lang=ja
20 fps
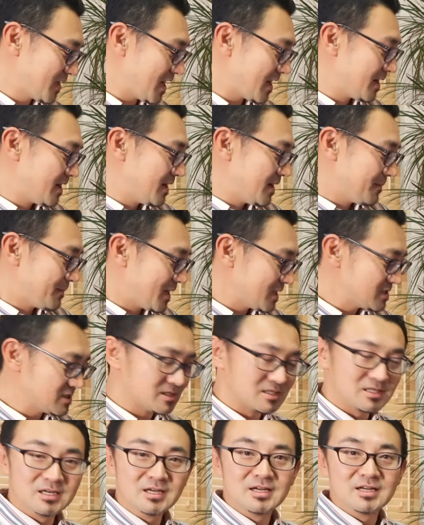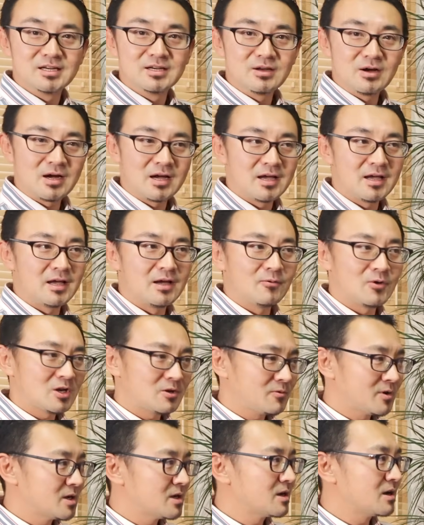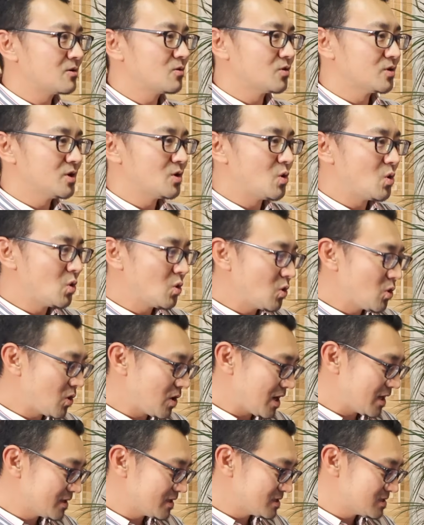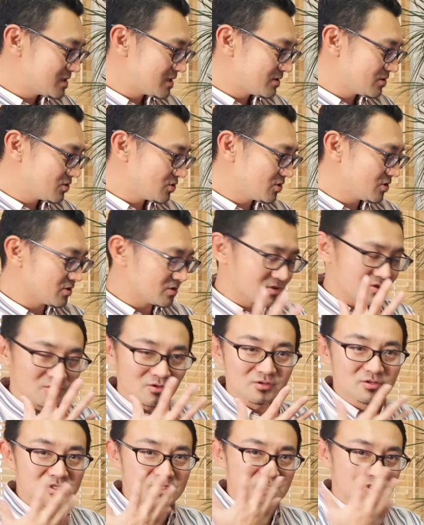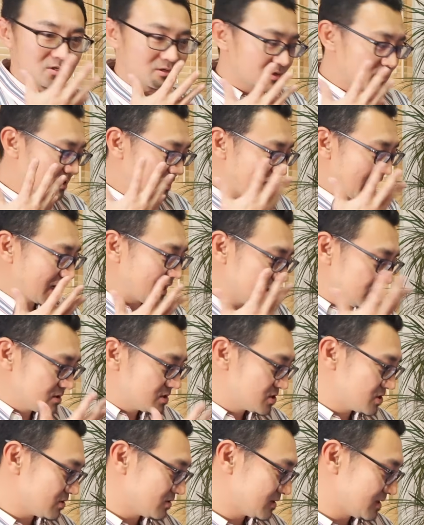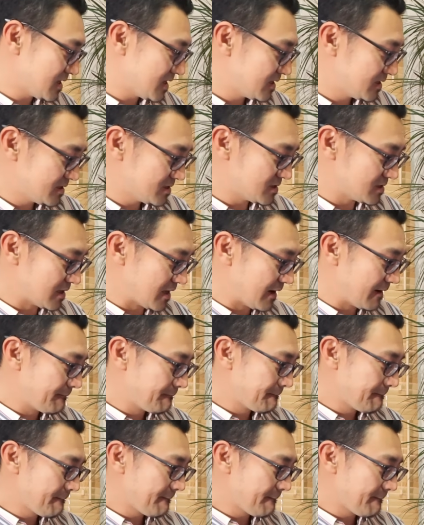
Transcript: で、まず、えー、我々がこう日本語を話してる時のその口の中の状態ですね。